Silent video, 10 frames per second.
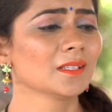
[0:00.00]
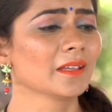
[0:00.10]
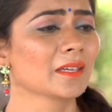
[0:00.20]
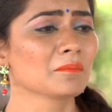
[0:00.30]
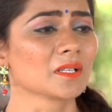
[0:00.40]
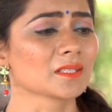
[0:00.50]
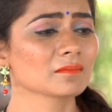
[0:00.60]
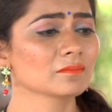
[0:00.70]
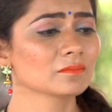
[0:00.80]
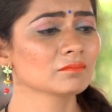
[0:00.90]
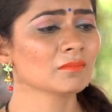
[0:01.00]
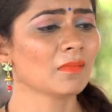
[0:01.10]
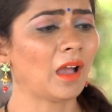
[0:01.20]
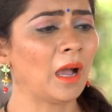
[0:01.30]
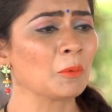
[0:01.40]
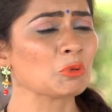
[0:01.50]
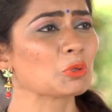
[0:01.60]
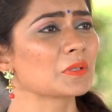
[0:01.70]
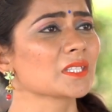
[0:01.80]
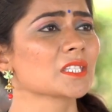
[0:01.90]
लेकिन बस आप
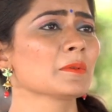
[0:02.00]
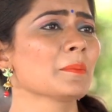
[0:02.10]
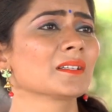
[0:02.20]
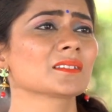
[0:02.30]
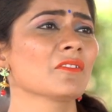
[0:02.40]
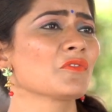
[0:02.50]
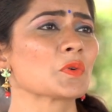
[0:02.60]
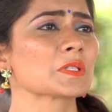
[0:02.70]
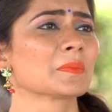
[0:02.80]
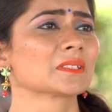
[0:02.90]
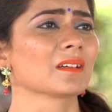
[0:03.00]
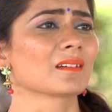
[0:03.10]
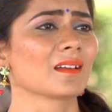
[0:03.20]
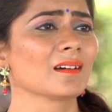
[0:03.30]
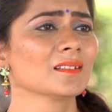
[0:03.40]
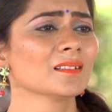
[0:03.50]
उनको किसी भी बात का फोर्स मत करना